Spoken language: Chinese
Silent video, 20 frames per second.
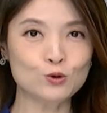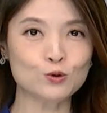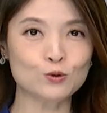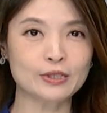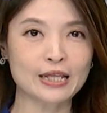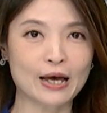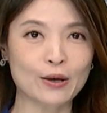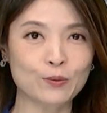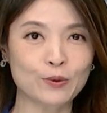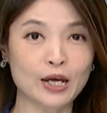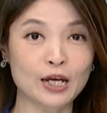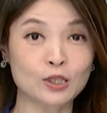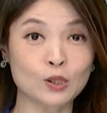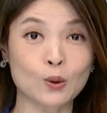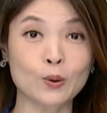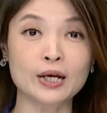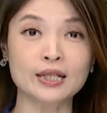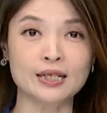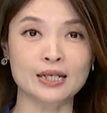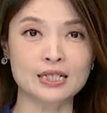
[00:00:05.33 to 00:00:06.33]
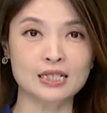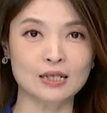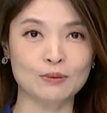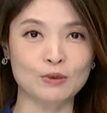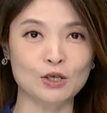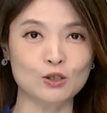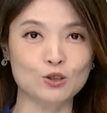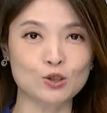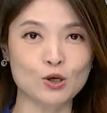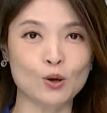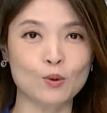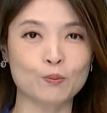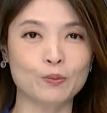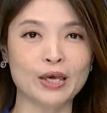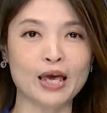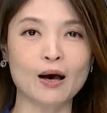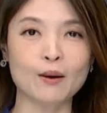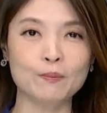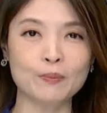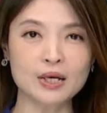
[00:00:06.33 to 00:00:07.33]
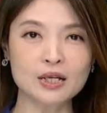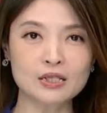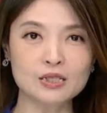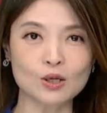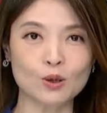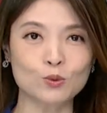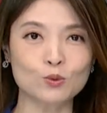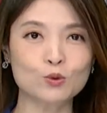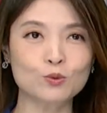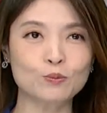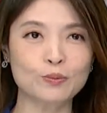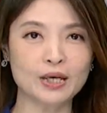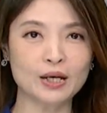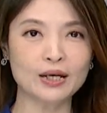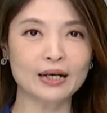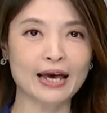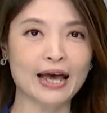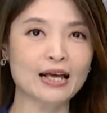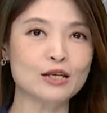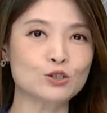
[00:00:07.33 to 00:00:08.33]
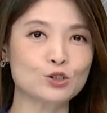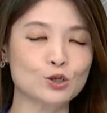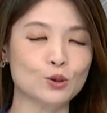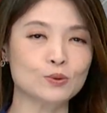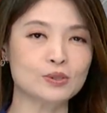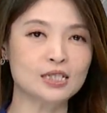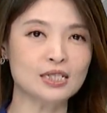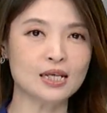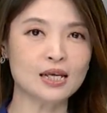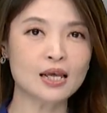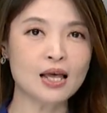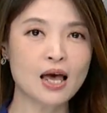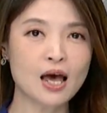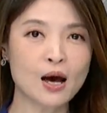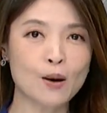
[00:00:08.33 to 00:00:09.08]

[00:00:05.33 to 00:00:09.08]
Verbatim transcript: 输单位都会提醒民众不要边走路边看手机。